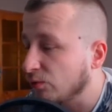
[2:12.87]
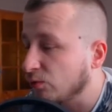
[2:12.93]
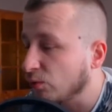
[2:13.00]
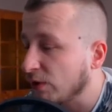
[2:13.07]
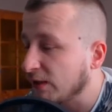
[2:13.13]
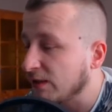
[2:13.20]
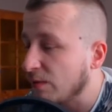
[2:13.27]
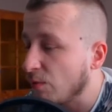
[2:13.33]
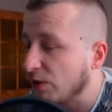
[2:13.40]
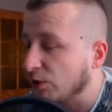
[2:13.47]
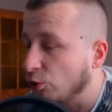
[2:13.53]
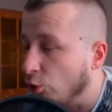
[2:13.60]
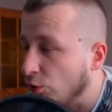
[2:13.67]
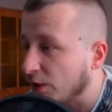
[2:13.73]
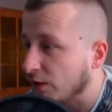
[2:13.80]
tutaj na mojej
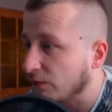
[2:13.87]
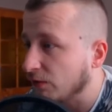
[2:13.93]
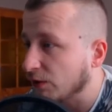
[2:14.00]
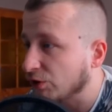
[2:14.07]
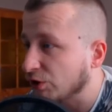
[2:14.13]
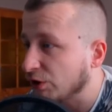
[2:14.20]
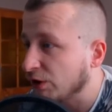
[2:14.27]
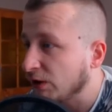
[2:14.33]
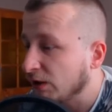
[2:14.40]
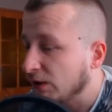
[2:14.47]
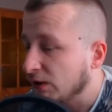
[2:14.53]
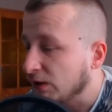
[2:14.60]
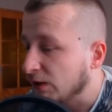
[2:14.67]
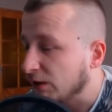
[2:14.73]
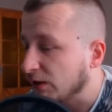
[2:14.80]
drugiej wieży
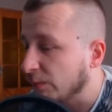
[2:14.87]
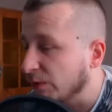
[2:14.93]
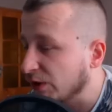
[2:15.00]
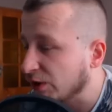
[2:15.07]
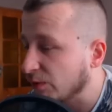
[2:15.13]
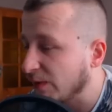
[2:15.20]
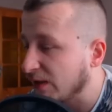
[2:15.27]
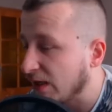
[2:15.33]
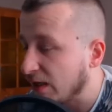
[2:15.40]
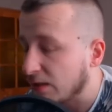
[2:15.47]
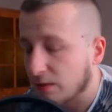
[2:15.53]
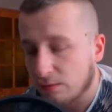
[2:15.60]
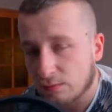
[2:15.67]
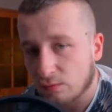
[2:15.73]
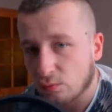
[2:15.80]
i myślę sobie tak,
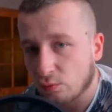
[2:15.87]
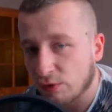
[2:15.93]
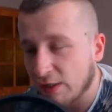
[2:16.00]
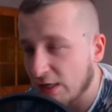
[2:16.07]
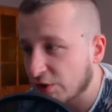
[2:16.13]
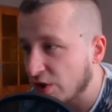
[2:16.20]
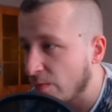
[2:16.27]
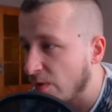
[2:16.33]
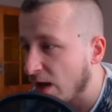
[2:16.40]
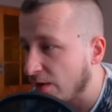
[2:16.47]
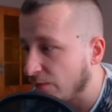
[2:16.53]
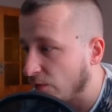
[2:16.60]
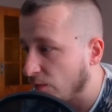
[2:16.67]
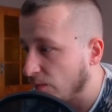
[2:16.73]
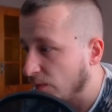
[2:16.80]
uderzam
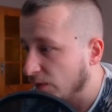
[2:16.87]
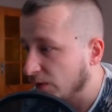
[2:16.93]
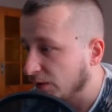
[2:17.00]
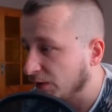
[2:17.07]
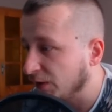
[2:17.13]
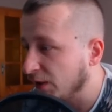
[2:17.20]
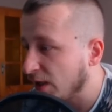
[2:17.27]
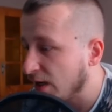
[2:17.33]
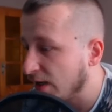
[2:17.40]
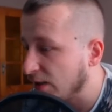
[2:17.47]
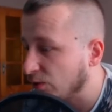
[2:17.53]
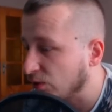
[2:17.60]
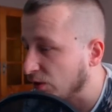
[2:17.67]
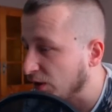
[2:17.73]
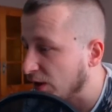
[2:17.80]
lawą, i,
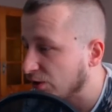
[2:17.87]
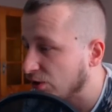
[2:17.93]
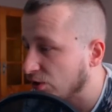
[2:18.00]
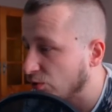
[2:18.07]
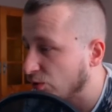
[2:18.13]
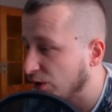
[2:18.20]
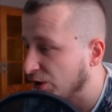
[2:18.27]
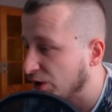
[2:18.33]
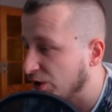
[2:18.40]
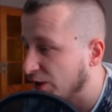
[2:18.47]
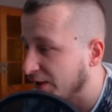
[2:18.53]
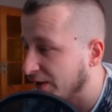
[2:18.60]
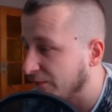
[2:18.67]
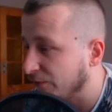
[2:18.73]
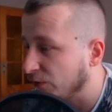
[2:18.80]
ale jeszcze tutaj się
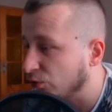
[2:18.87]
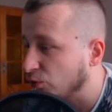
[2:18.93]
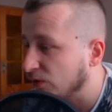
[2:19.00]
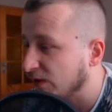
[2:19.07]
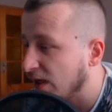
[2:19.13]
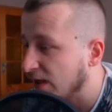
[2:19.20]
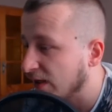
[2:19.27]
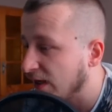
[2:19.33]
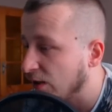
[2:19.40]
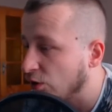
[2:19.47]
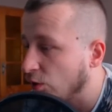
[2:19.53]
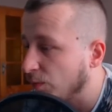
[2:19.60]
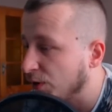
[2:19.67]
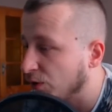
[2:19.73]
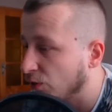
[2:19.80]
dzieje, wyrzuca gang
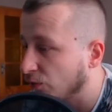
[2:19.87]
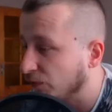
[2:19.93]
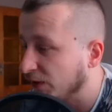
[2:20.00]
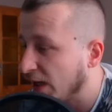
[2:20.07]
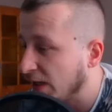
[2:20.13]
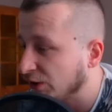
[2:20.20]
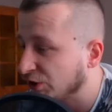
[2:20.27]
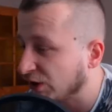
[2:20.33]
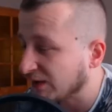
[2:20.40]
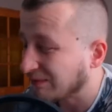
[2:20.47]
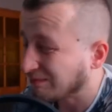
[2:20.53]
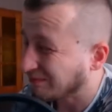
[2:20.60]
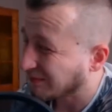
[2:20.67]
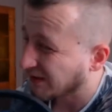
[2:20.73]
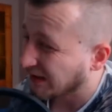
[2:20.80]
goblinów. Ja jeszcze
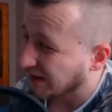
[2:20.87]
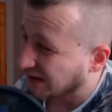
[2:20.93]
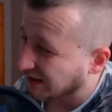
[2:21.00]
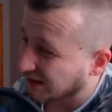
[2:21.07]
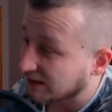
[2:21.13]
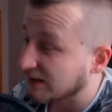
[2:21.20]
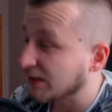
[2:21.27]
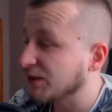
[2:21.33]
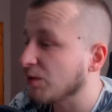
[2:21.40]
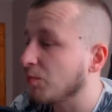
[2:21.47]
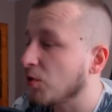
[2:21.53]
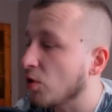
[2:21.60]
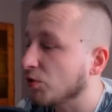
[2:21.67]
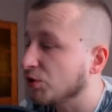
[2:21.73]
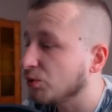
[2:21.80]
chcę się
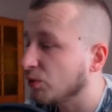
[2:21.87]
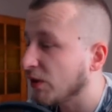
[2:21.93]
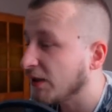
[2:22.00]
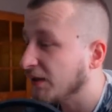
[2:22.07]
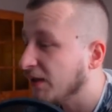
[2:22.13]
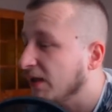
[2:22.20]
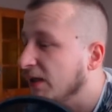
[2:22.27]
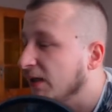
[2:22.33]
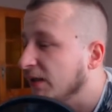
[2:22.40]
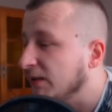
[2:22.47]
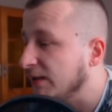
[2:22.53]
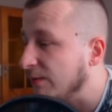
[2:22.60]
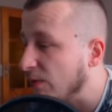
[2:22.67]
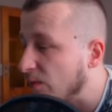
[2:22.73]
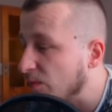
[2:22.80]
bronić tutaj,
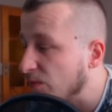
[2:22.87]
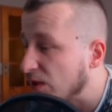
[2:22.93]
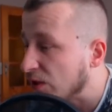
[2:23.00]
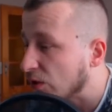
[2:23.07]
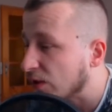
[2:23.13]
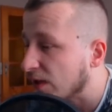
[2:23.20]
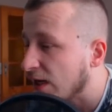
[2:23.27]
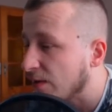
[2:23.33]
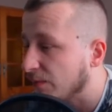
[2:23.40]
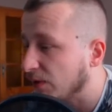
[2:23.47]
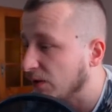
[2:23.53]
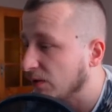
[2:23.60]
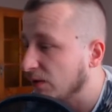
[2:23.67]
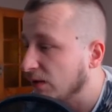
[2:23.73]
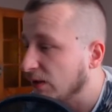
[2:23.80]
tymi minionkami.